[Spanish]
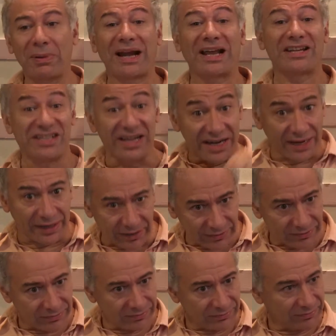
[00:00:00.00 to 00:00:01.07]
para llenar.
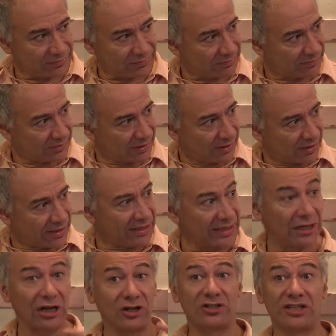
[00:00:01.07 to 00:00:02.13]

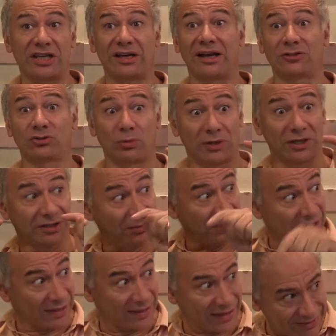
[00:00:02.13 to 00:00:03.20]
Y la llena la
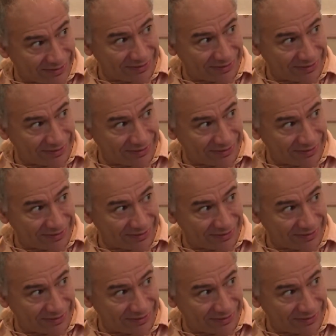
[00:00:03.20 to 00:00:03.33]
subjetividad del